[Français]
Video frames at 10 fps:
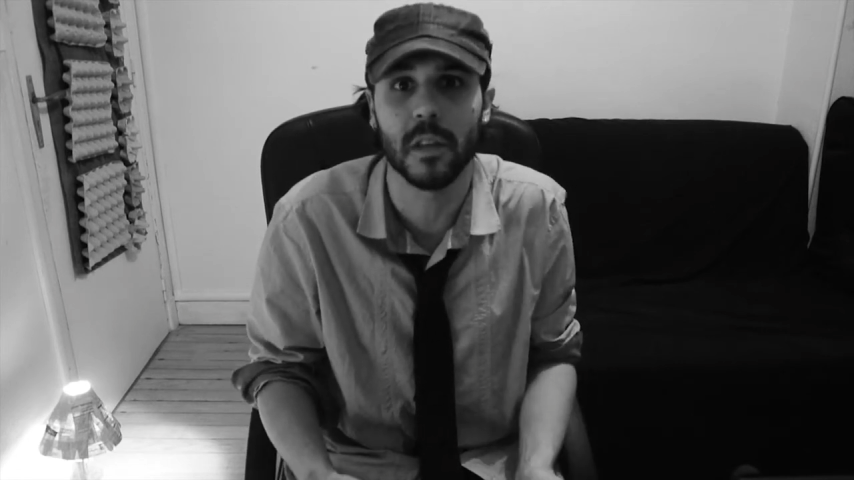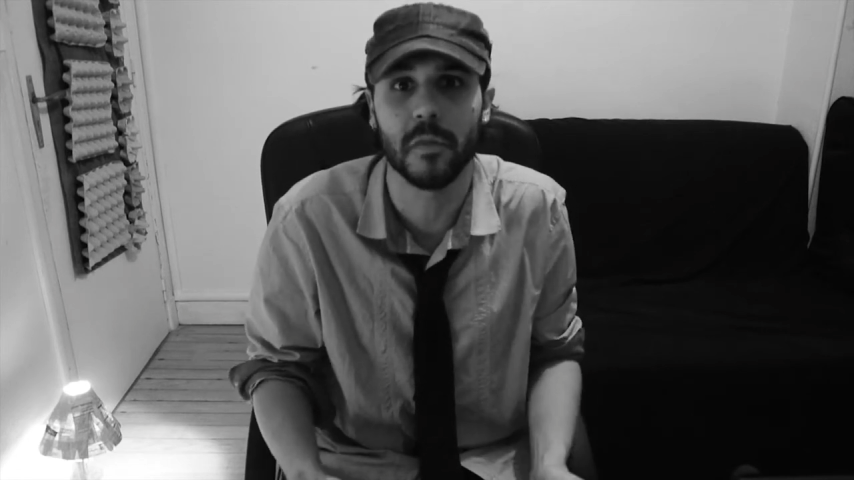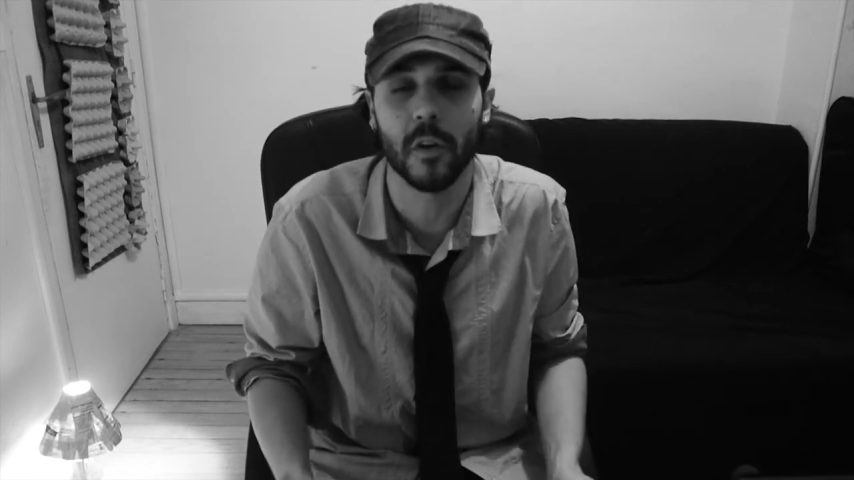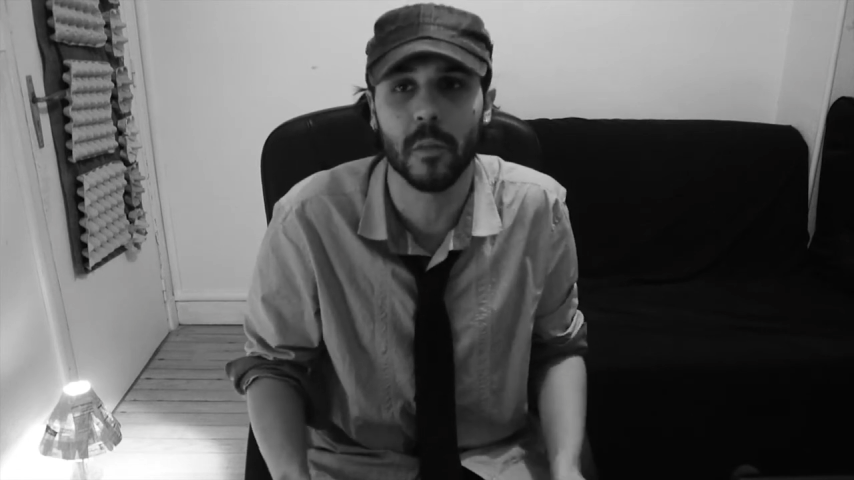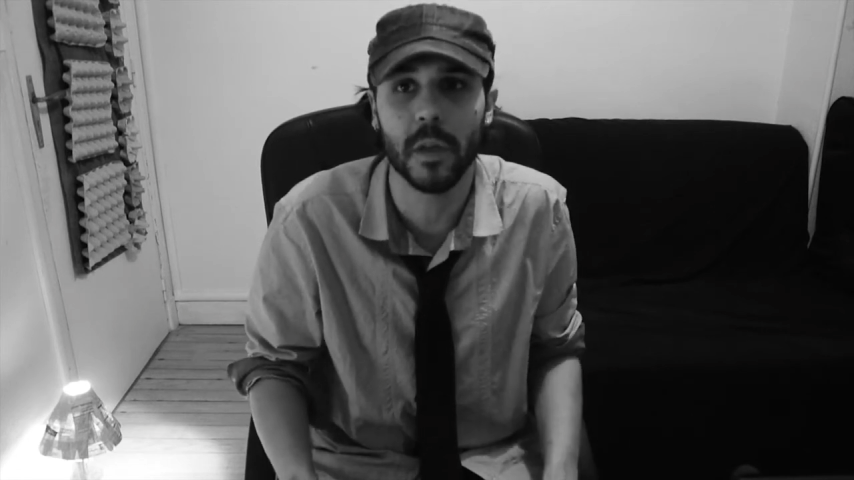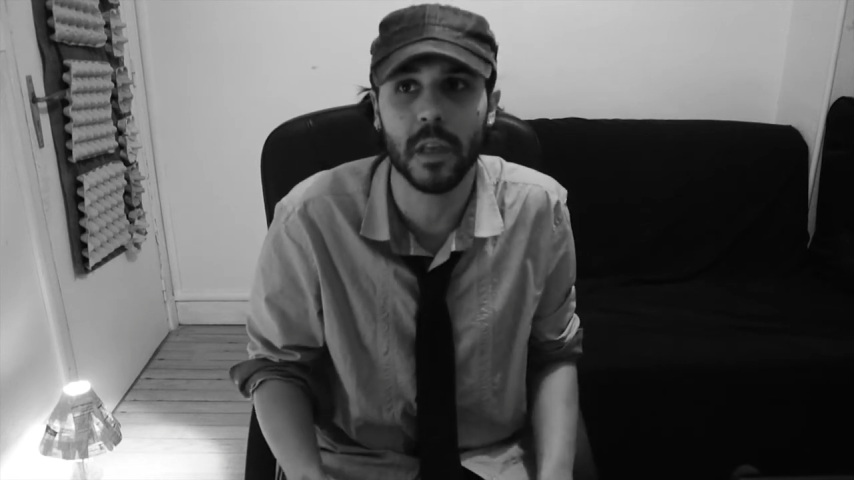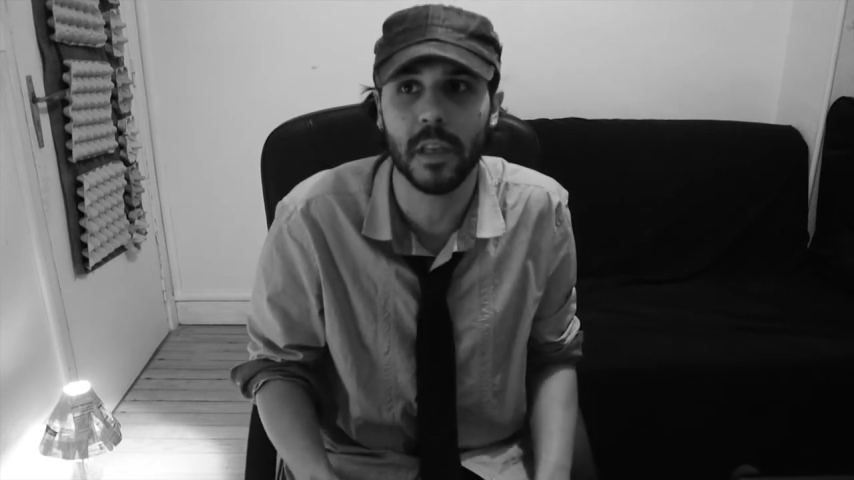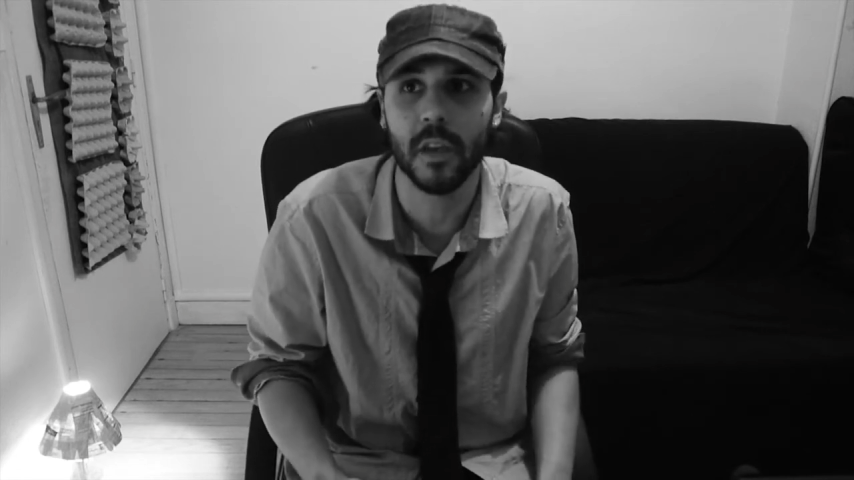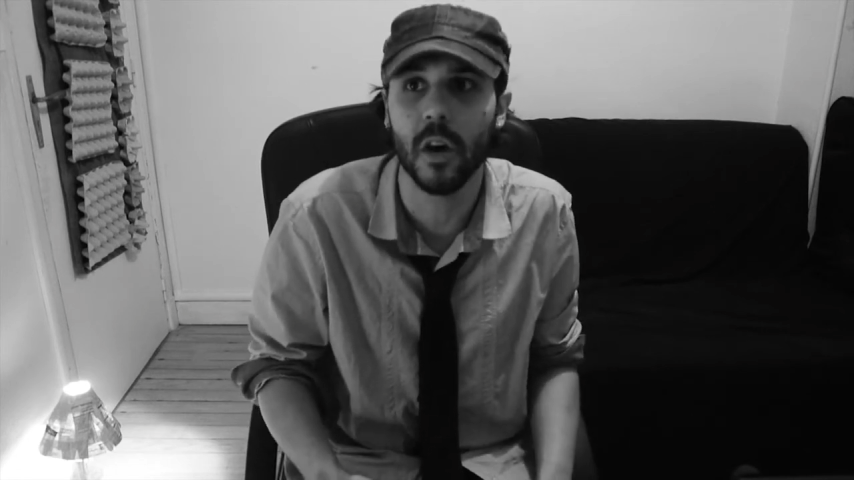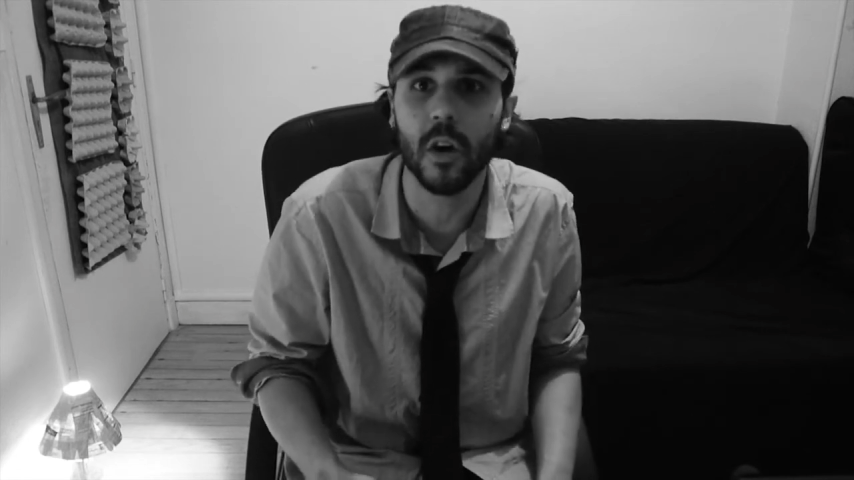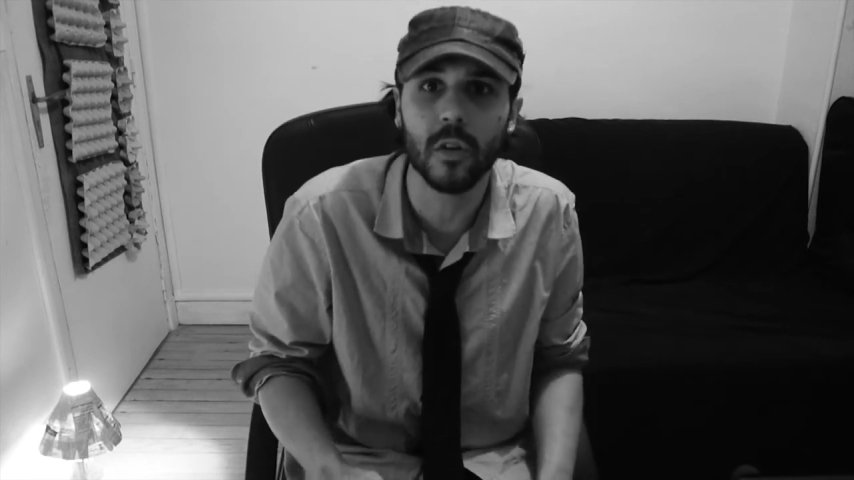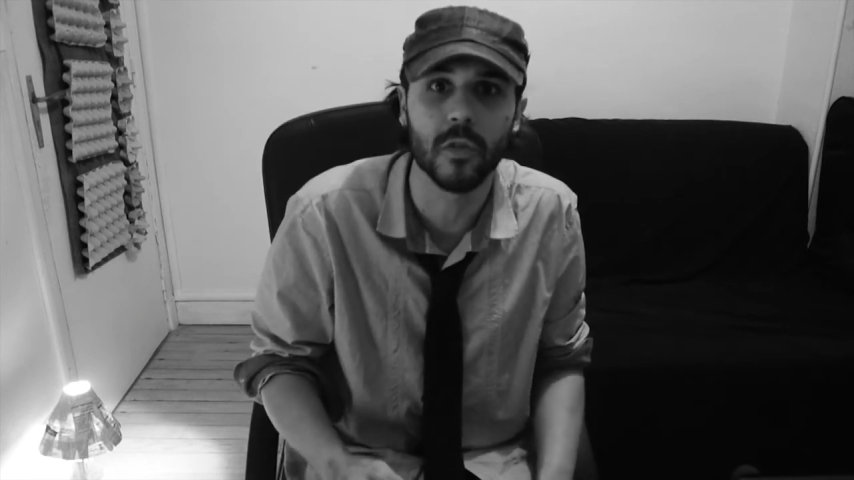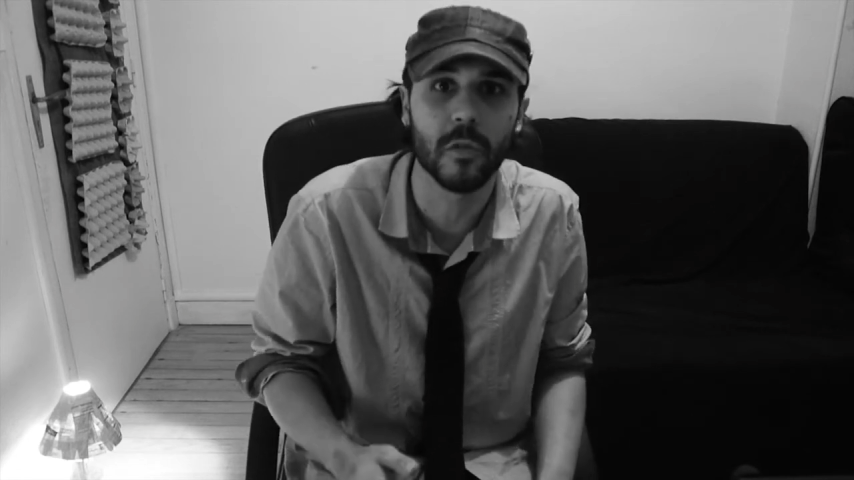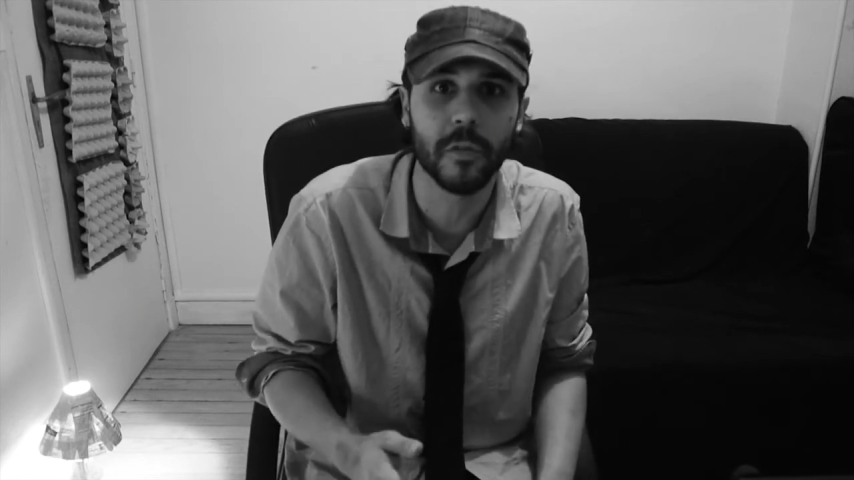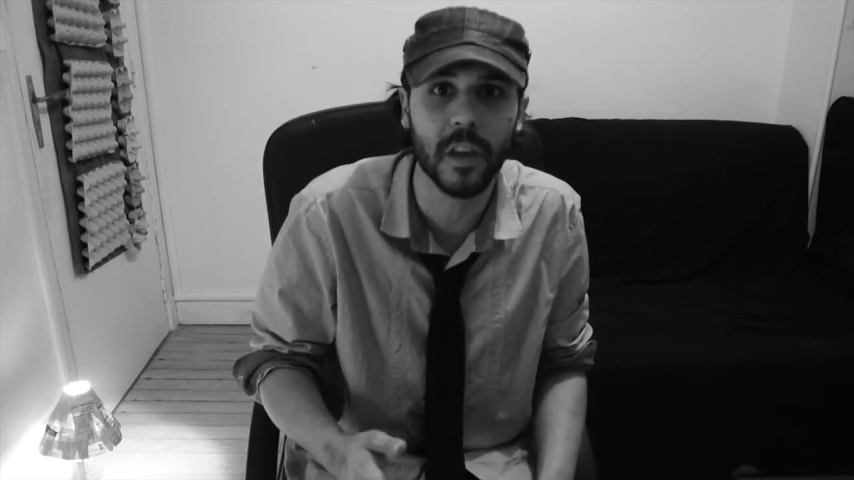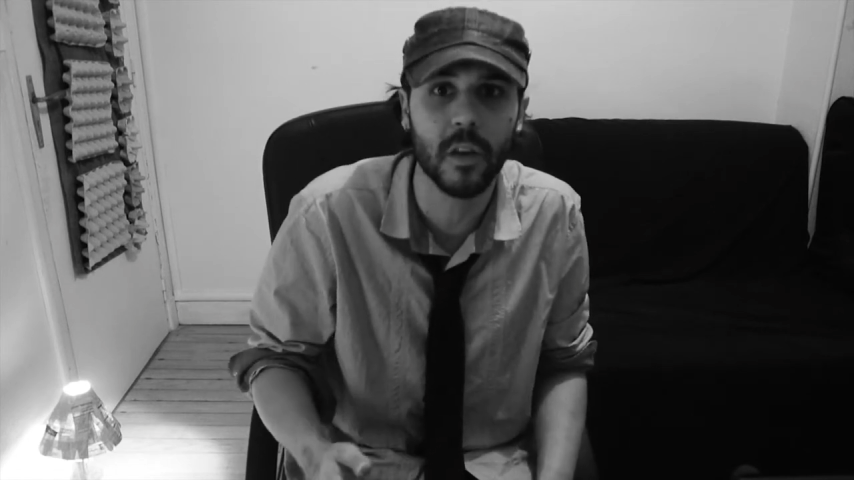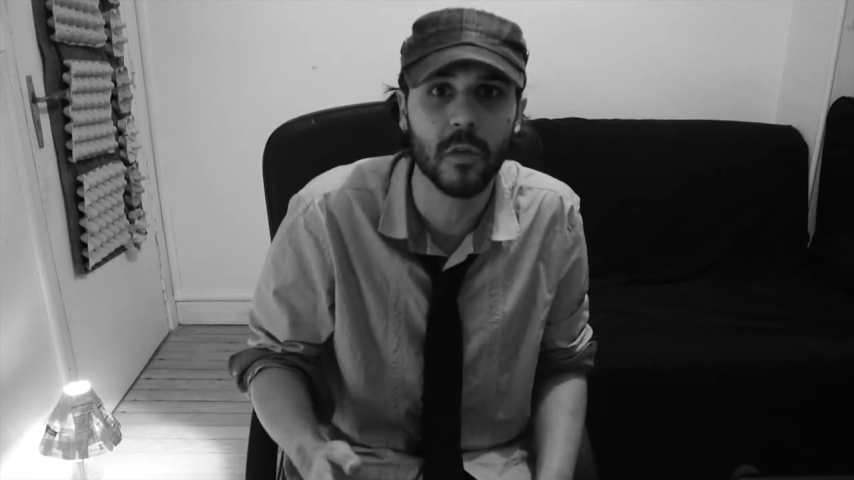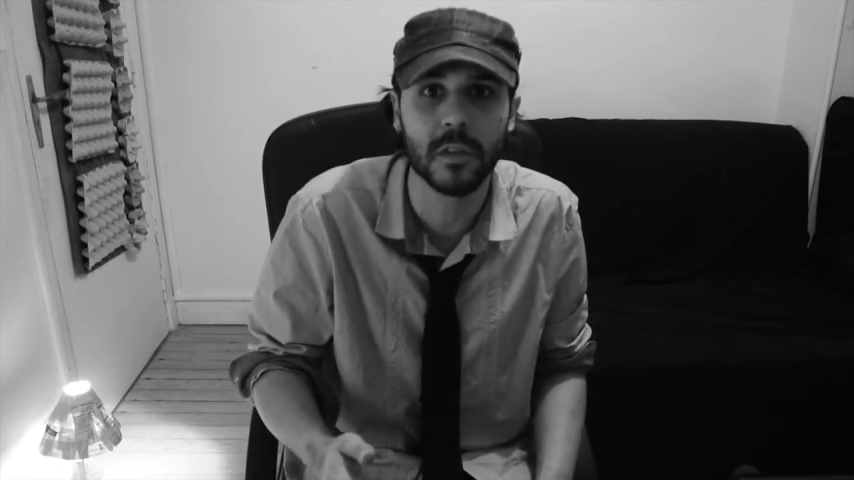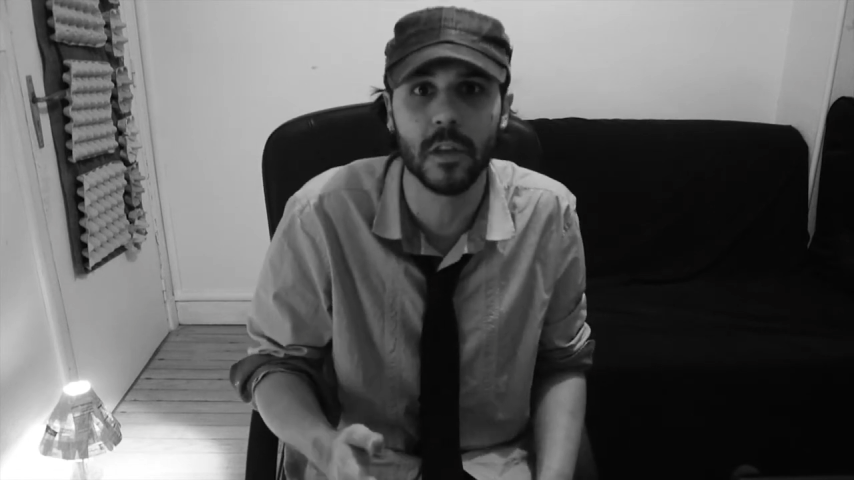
déformés qui ornent frigos